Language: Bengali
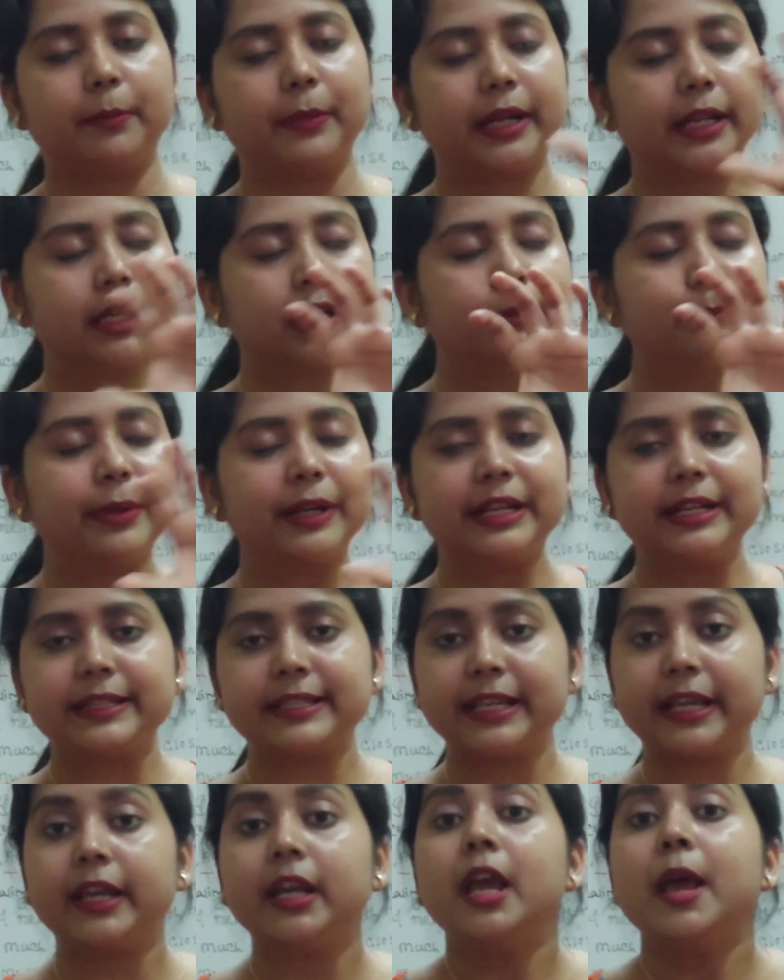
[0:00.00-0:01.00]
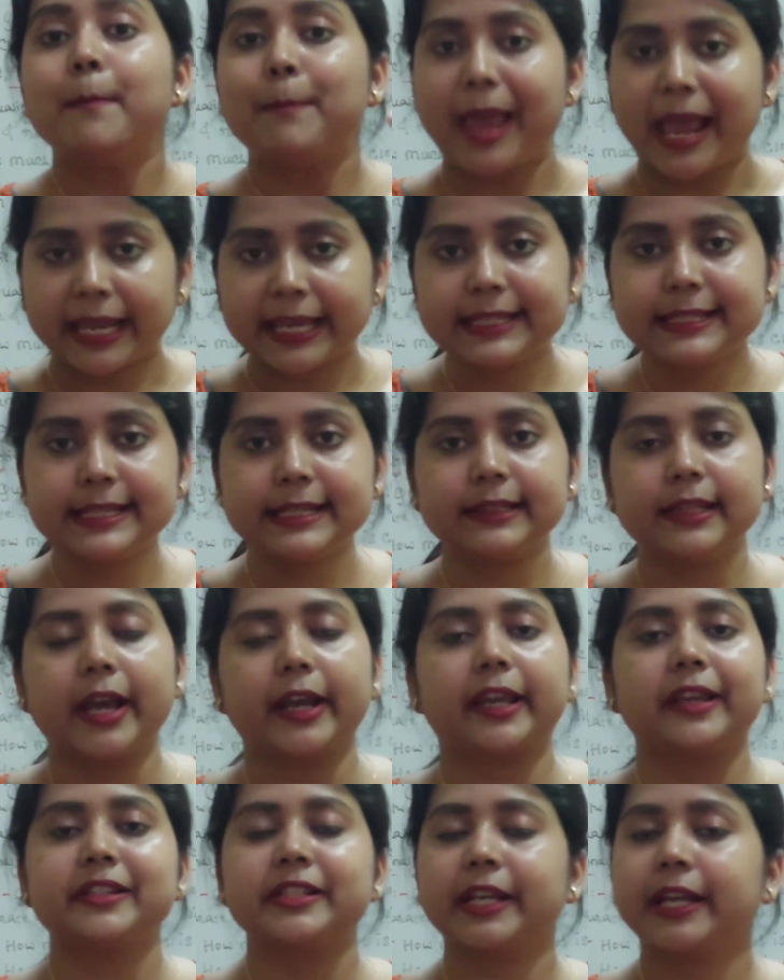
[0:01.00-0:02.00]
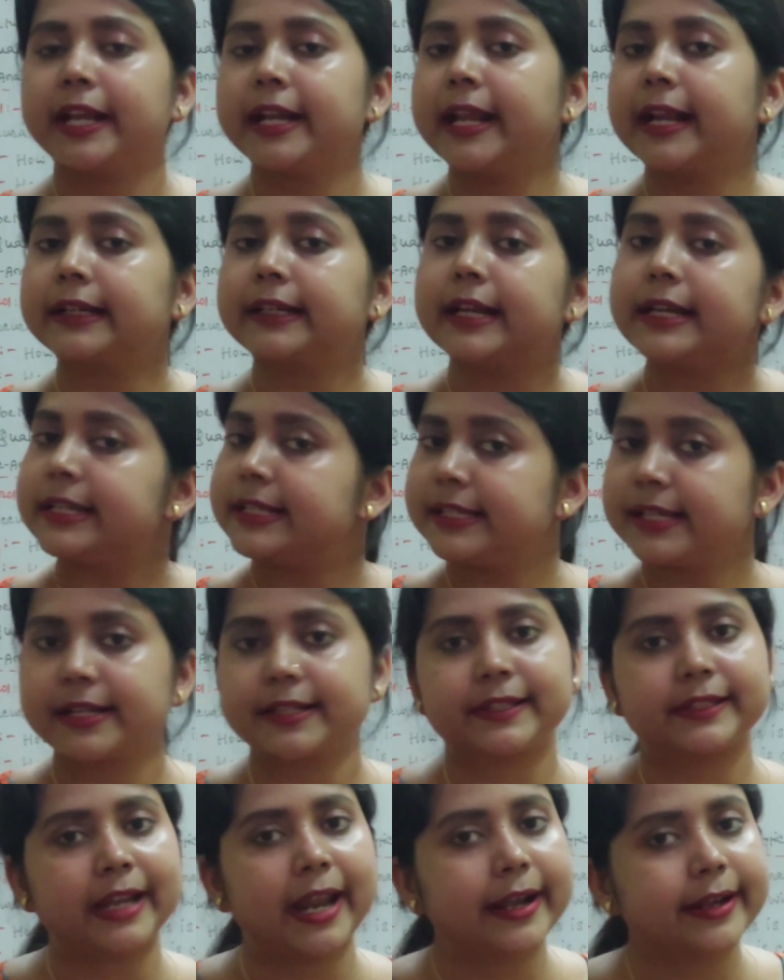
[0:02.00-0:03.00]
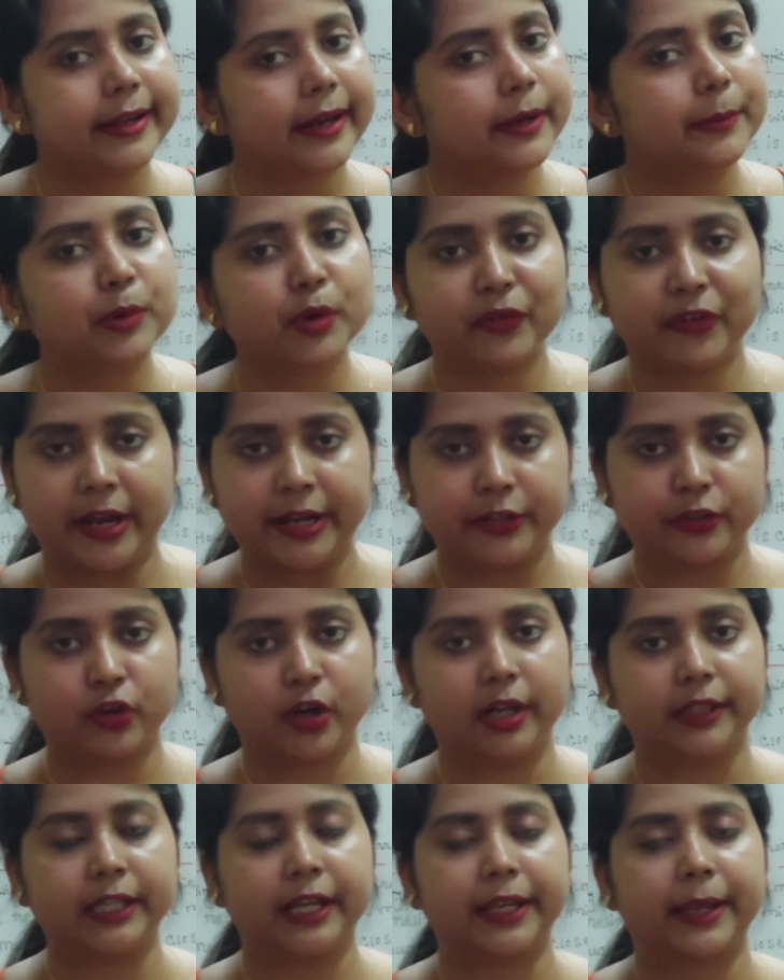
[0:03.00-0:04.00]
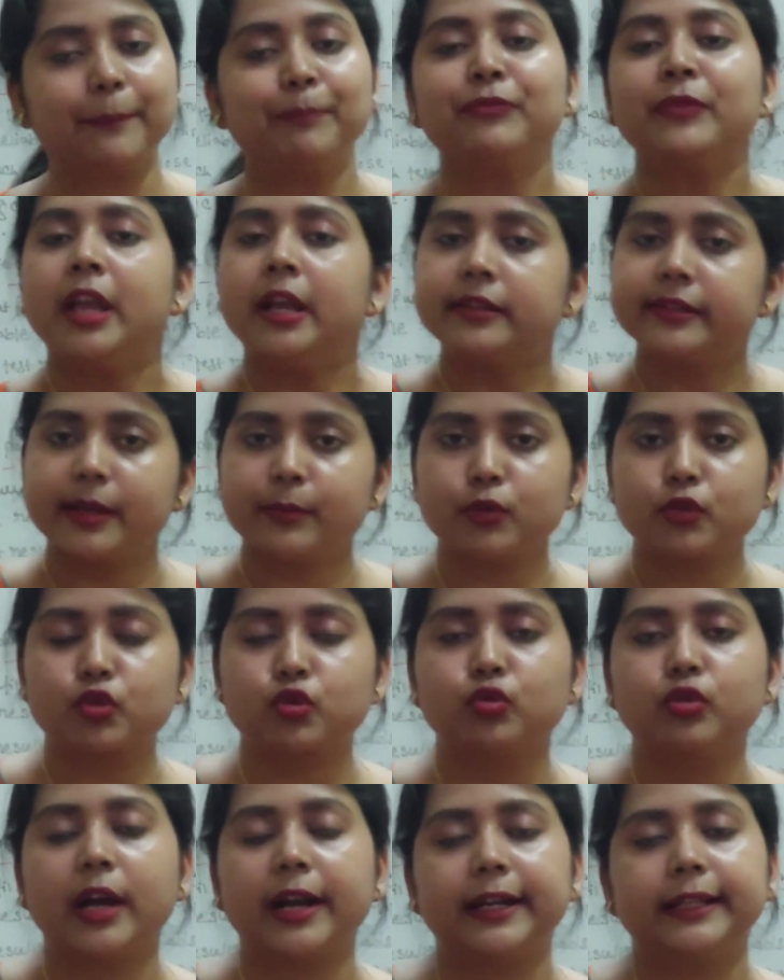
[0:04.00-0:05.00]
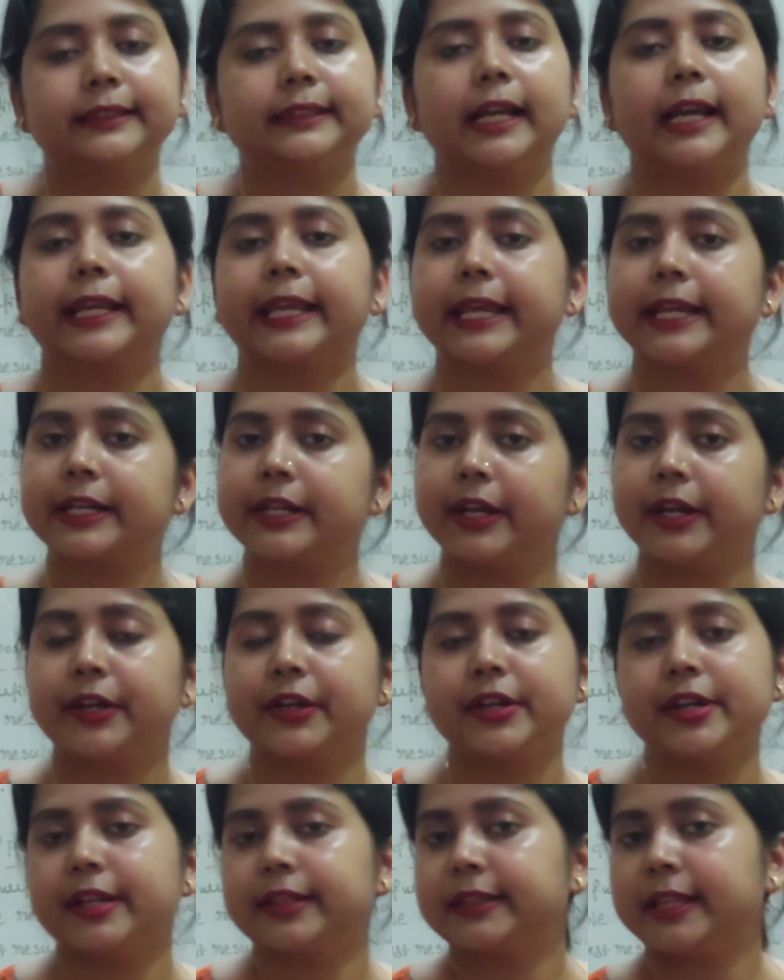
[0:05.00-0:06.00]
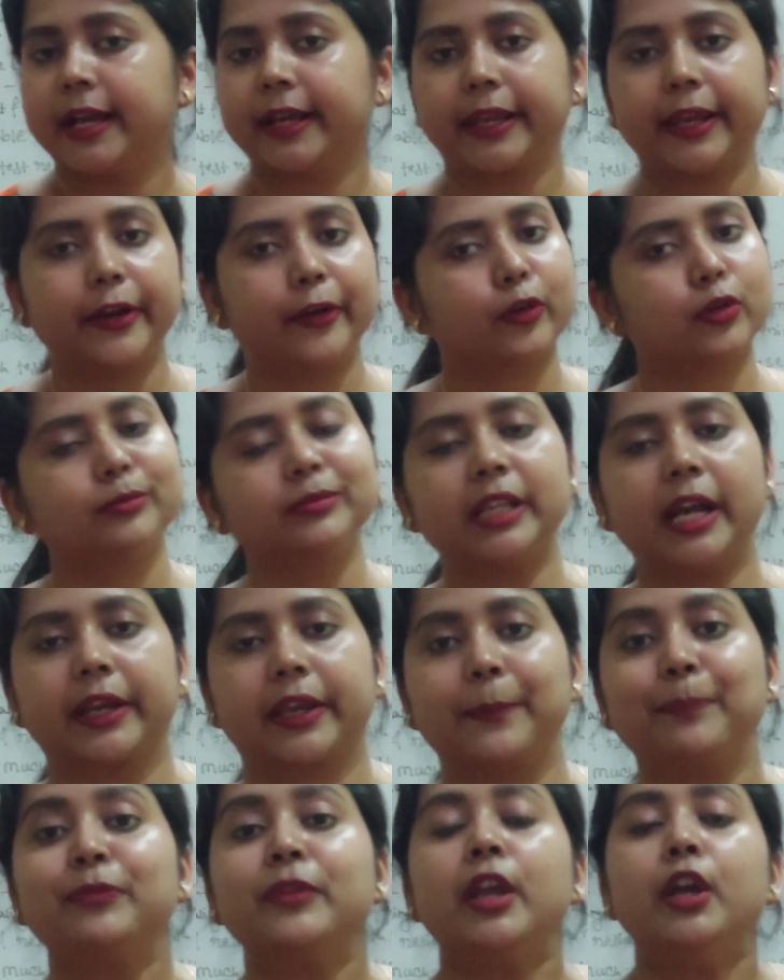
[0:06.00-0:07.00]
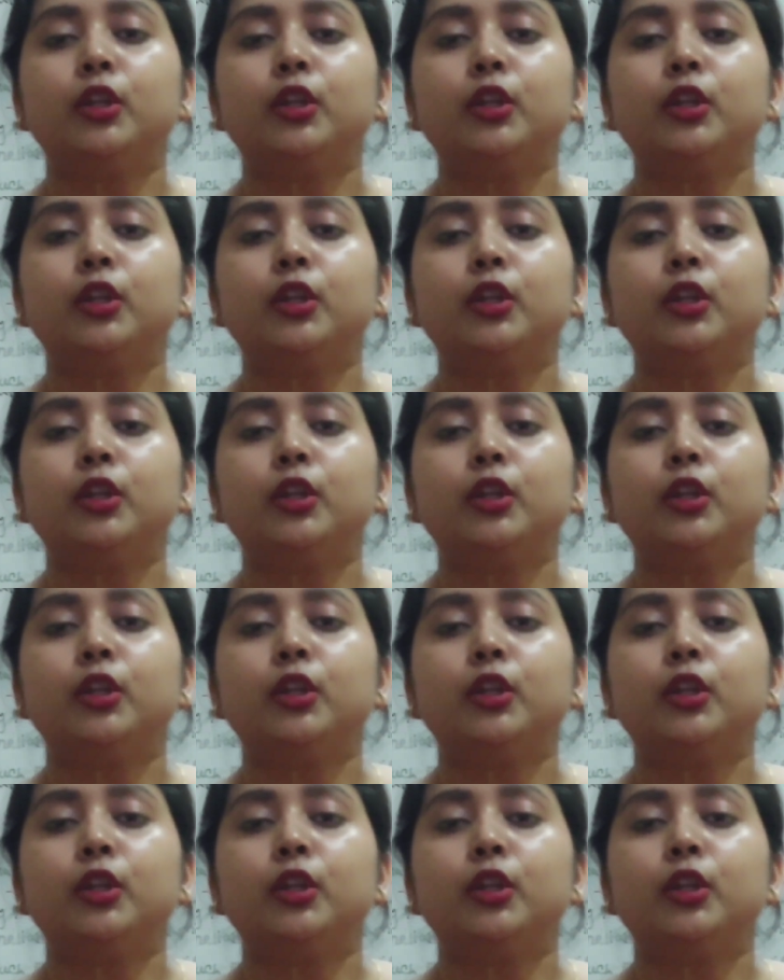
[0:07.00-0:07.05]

মানে কোম্পানির যে প্যাকেজিং থাকে সেখানে একটা নিজের স্ট্যান্ডার্ড প্রোভাইড করা থাকে যেমন সুগারের থাকে ক্রিয়েটিনের থাকে এরকম থাকে